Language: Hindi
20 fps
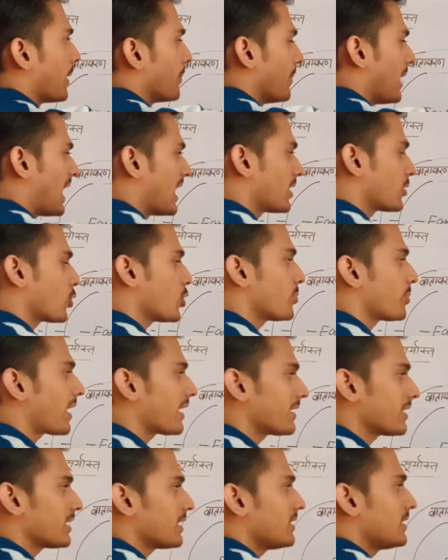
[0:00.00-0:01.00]
बाहर कोई
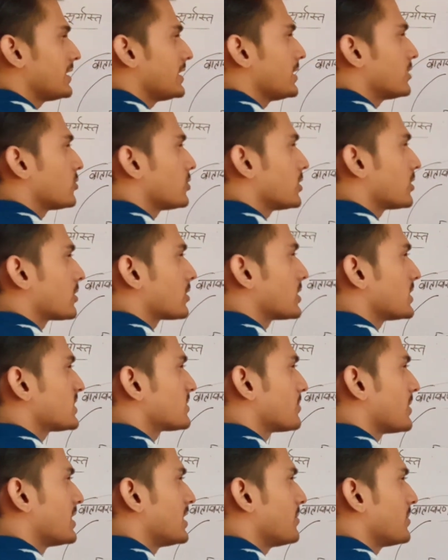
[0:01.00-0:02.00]
पार्टिकल नहीं है तो ये किस
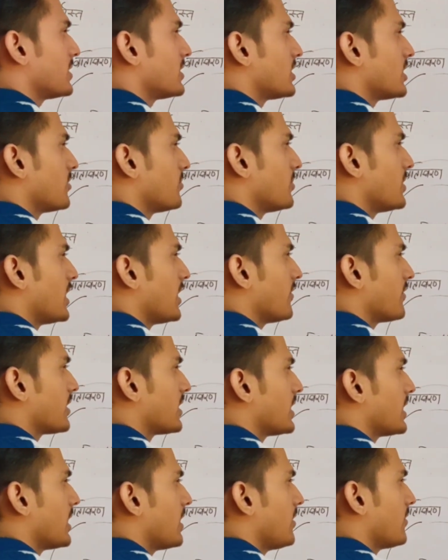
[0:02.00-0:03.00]
माध्यम की तरफ बिहेव
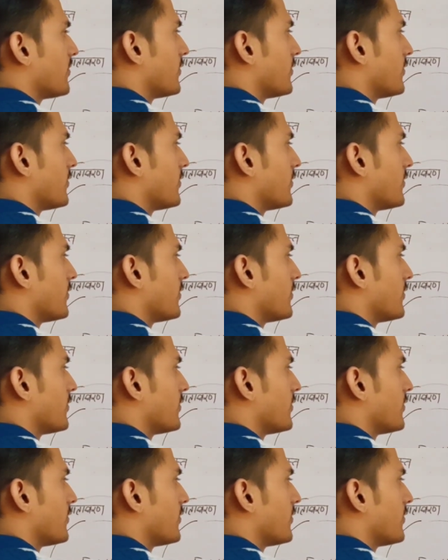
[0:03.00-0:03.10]
करेगा